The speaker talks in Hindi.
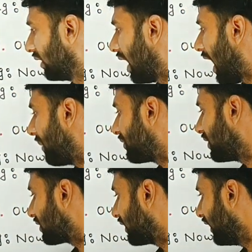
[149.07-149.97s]
आफ्टर
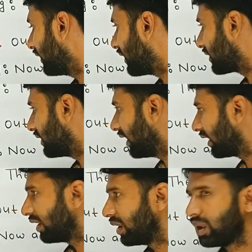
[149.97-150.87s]
सींग द स्नेक
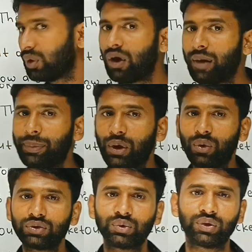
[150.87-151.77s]
वह
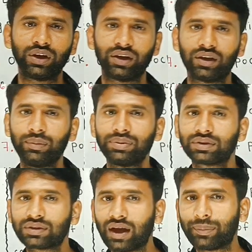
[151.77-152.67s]
बेहोश हो गई कब
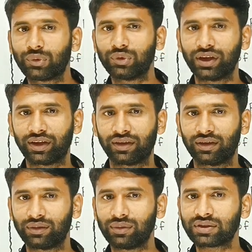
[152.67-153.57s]
सांप को देखकर
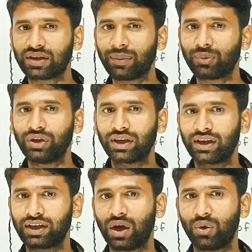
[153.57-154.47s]
वह सांप को देखकर
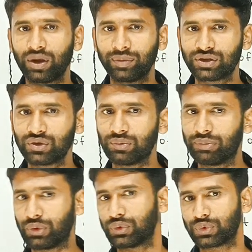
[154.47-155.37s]
क्या हो गई बच्चों
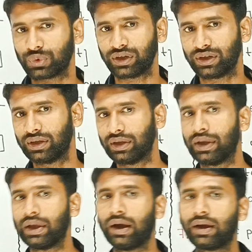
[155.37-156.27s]
बेहोश हो गई
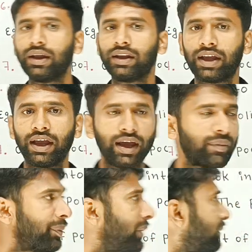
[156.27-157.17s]
अगला देखेंगे हम
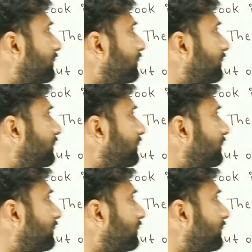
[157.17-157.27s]
अपना